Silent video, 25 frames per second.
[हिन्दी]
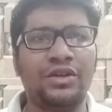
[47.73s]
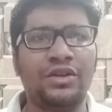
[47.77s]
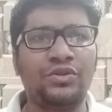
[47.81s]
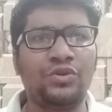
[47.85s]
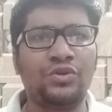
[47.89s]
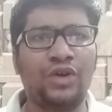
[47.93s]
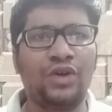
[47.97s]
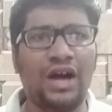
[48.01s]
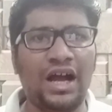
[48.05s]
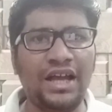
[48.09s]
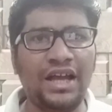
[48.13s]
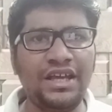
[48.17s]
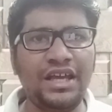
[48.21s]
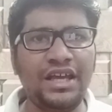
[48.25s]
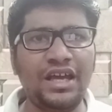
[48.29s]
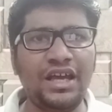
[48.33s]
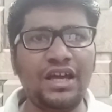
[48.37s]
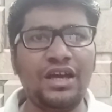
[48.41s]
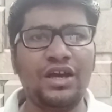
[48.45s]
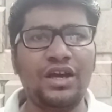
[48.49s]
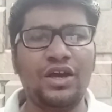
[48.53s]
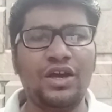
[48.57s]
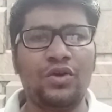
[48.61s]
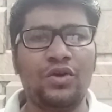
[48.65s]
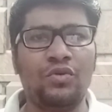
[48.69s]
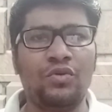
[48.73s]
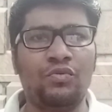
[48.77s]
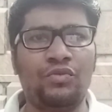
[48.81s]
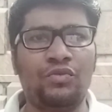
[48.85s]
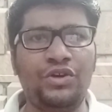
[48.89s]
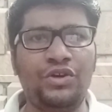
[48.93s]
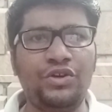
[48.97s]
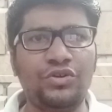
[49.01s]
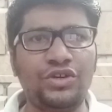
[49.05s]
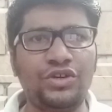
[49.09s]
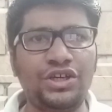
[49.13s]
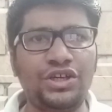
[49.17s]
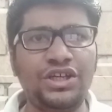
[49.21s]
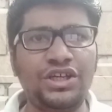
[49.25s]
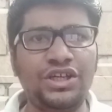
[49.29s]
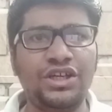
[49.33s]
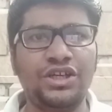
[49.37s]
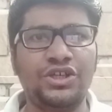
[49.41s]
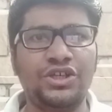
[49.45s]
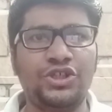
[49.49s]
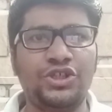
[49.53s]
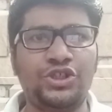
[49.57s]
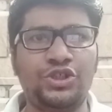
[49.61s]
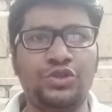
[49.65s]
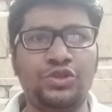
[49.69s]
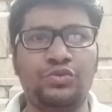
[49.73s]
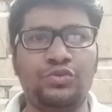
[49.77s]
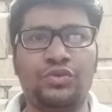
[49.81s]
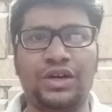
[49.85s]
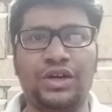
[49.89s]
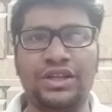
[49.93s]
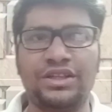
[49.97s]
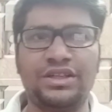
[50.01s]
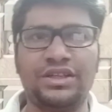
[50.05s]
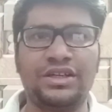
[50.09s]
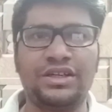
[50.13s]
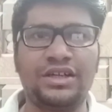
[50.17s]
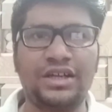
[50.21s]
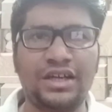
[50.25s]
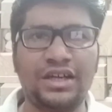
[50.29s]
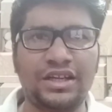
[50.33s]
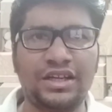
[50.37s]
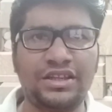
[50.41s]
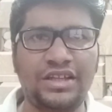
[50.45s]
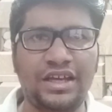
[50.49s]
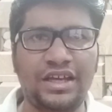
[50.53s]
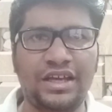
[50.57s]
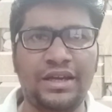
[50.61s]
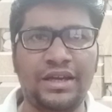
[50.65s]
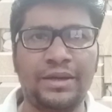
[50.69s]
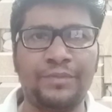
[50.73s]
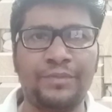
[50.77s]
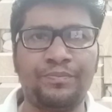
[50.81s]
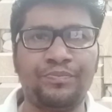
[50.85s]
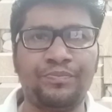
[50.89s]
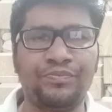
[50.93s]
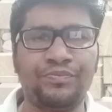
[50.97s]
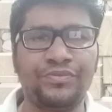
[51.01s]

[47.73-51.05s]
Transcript: तो आइए वीडियो की शुरुआत करते हैं